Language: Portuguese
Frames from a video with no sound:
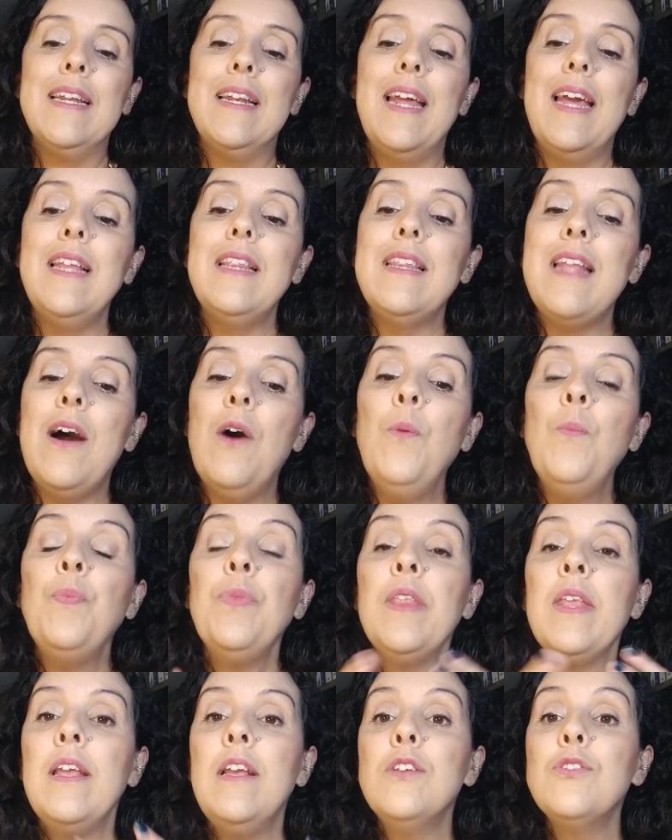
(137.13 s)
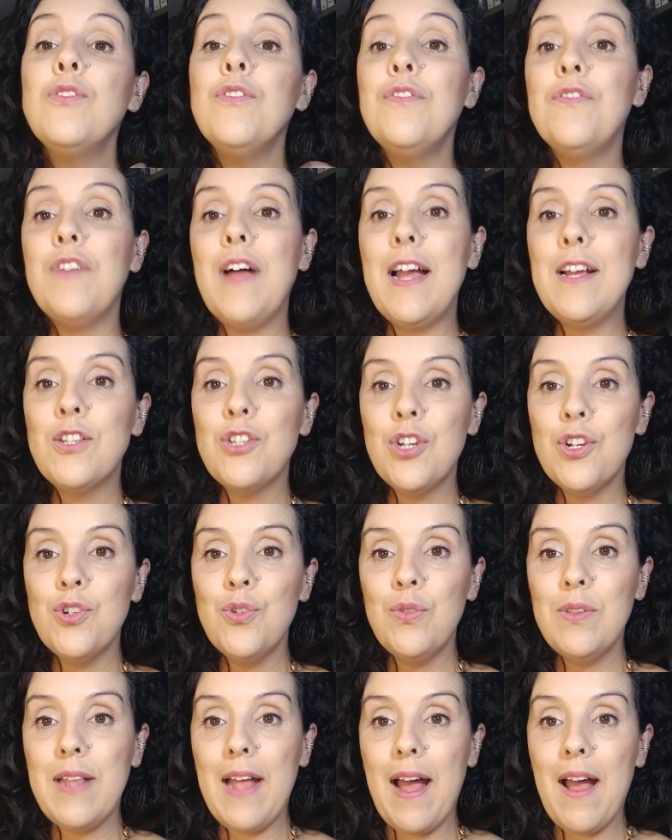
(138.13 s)
Né? Então, isso vai te
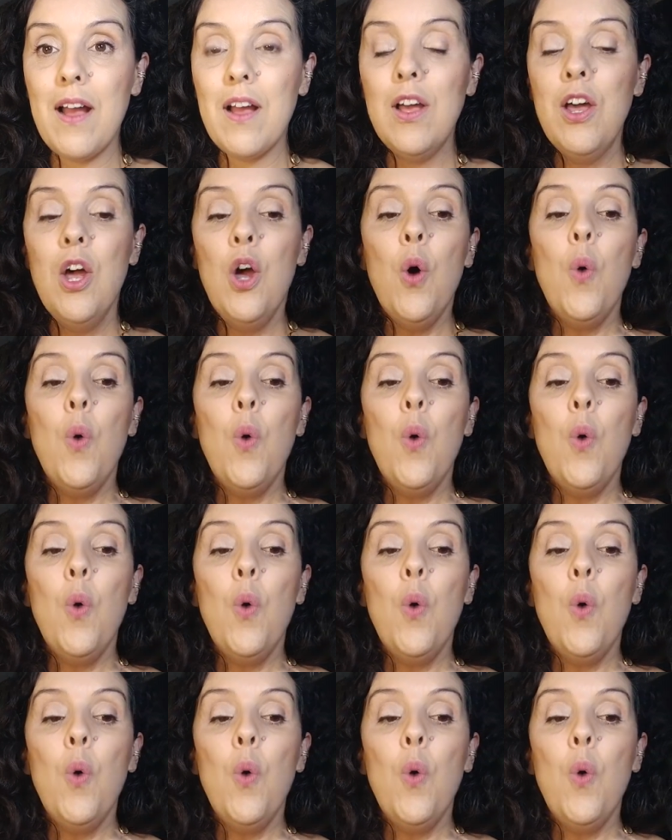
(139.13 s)
ajudar.